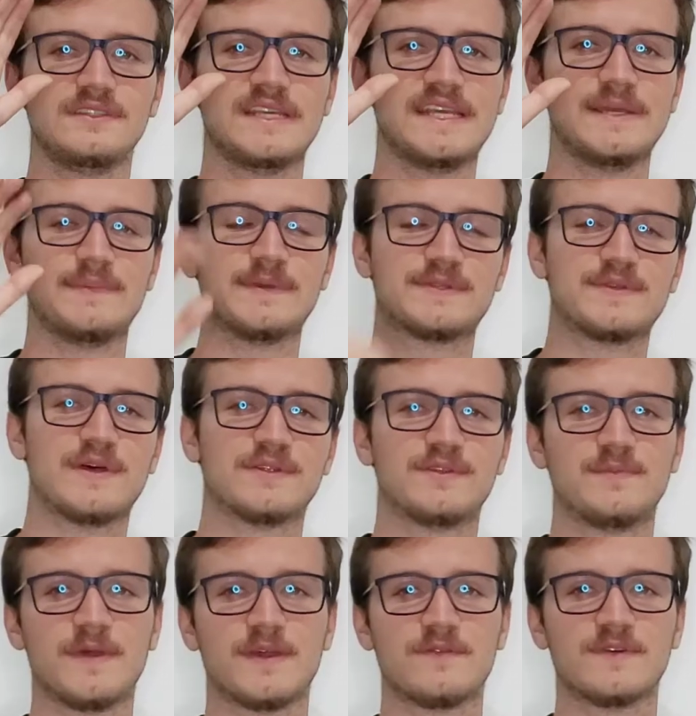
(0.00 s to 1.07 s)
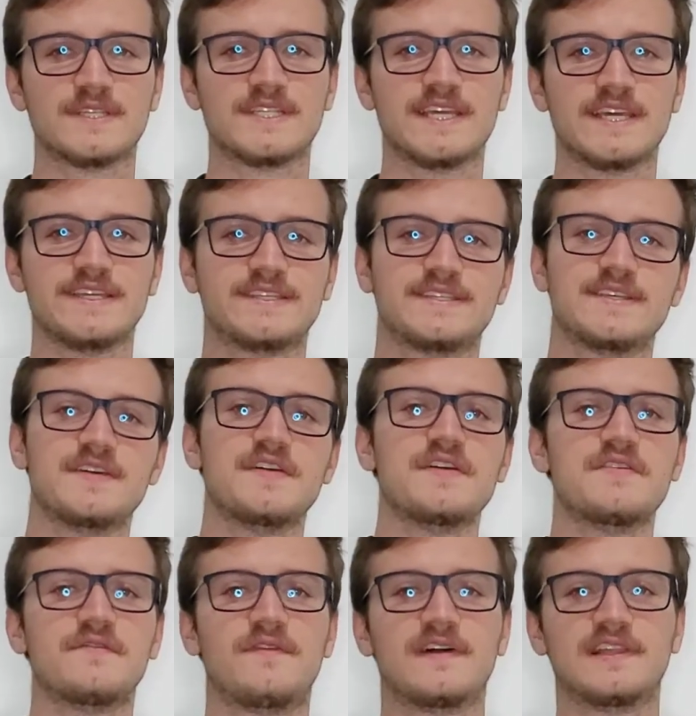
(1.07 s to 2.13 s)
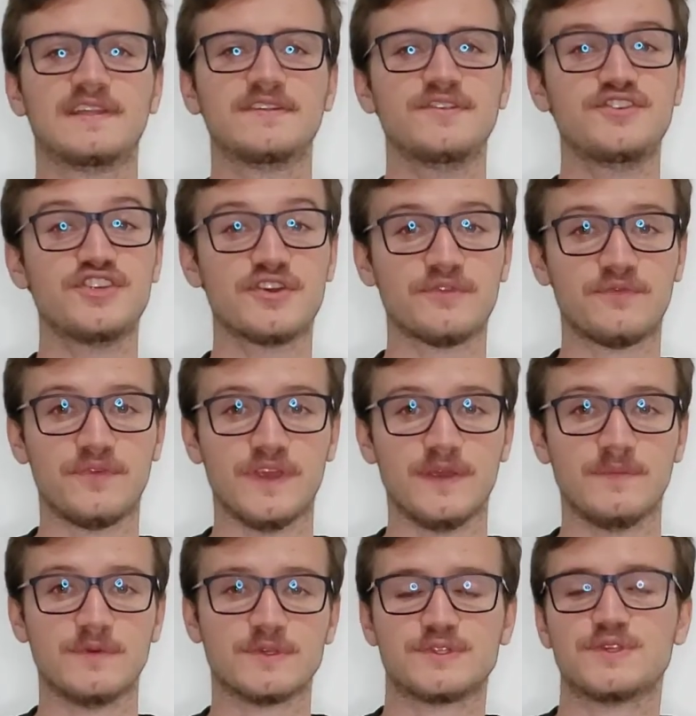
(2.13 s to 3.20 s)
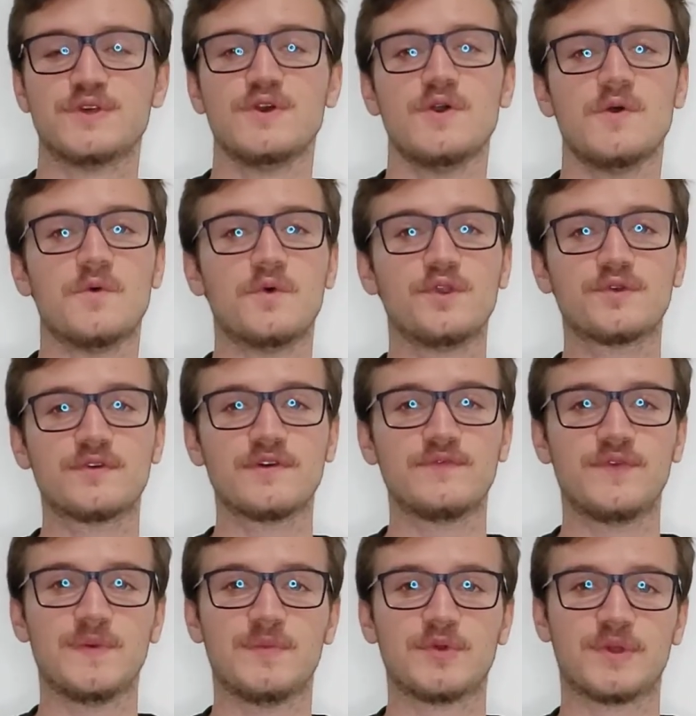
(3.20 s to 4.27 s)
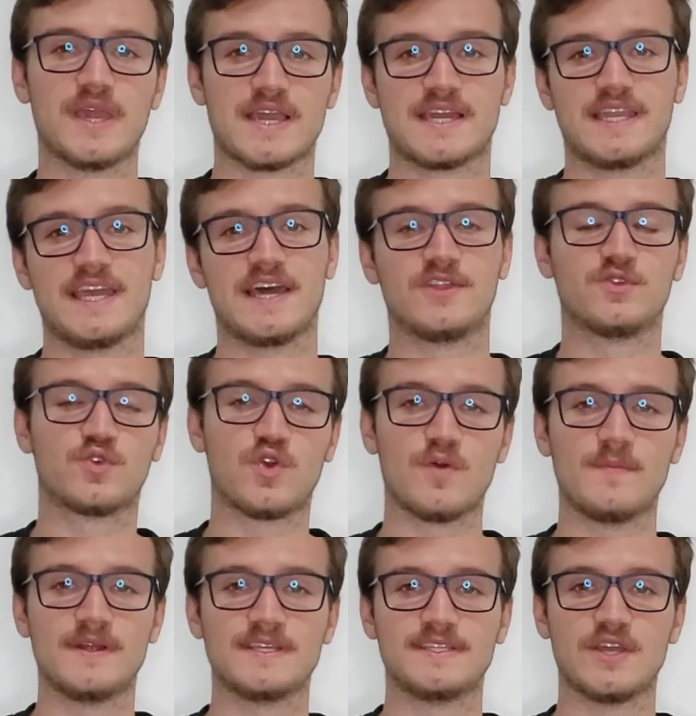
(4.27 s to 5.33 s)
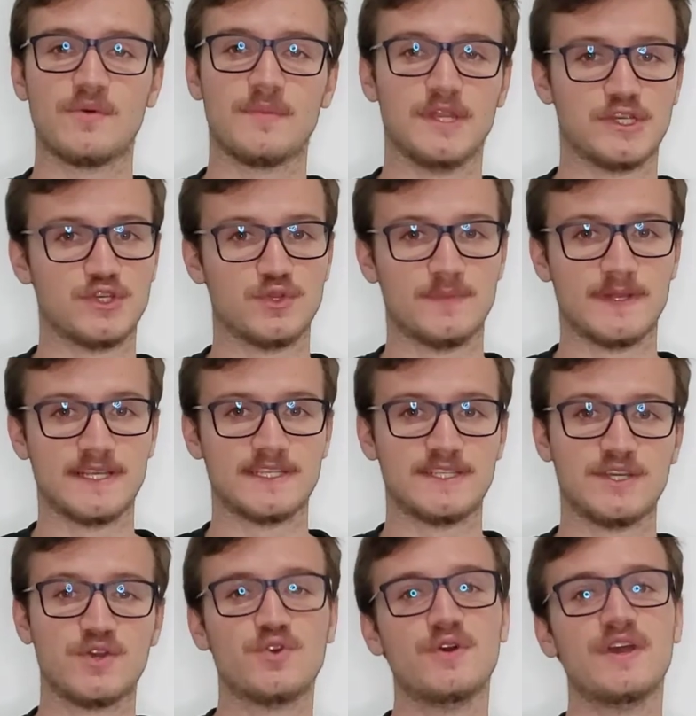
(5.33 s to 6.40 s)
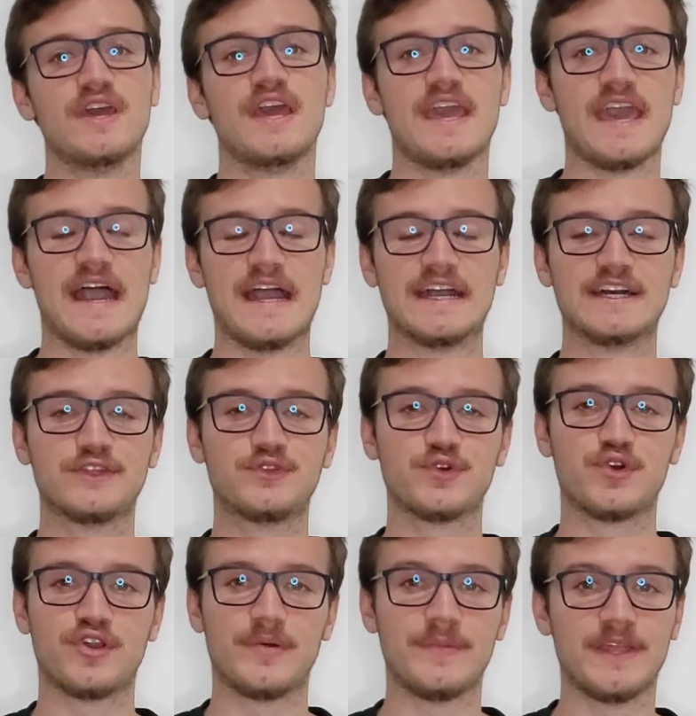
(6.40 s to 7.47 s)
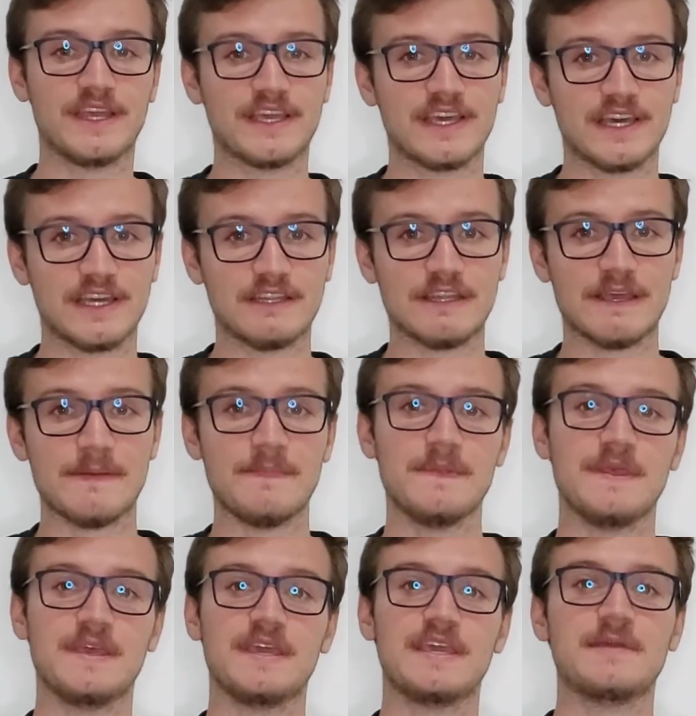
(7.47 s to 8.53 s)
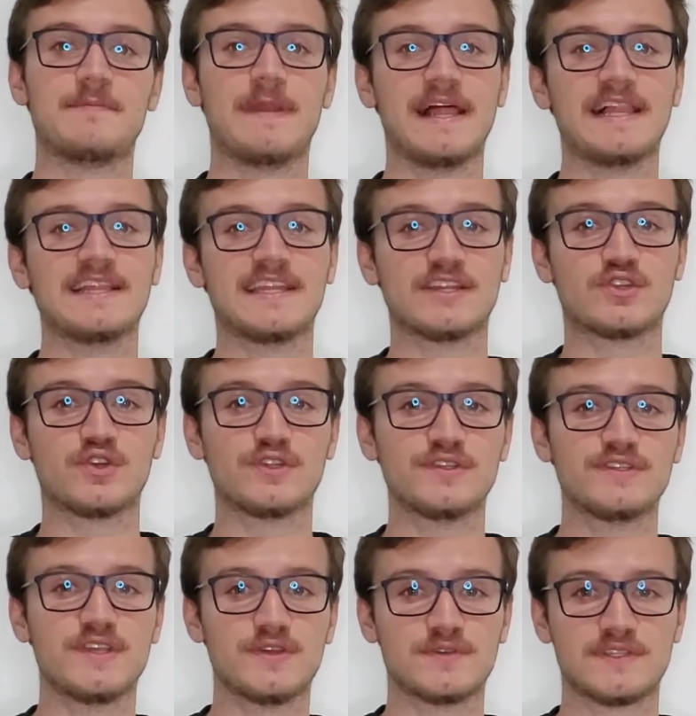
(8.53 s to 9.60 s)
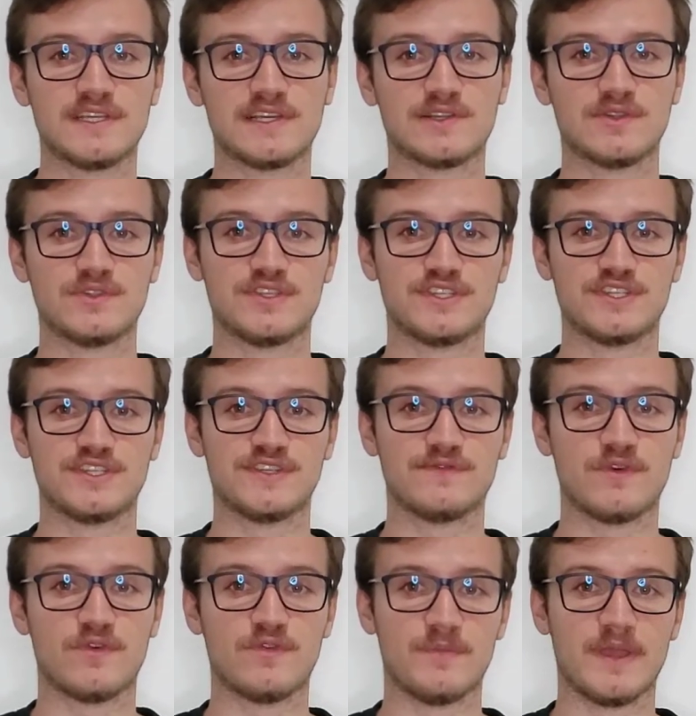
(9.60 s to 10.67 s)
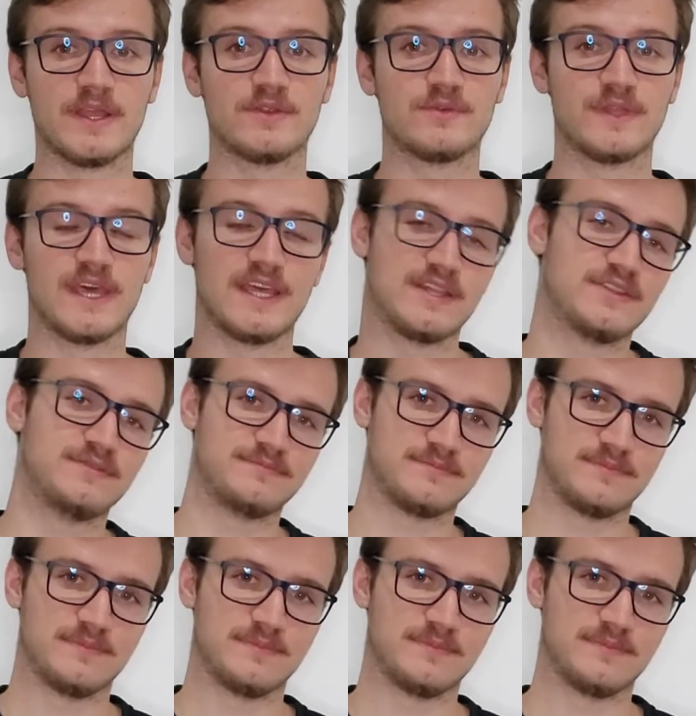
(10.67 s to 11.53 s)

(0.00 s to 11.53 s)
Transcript: E aí pessoal, tudo bem com vocês? Falando de anfíbios, o único anfíbio que é criado comercialmente no Brasil é a rã touro americana. E para ela ter todo o seu ciclo de desenvolvimento, né,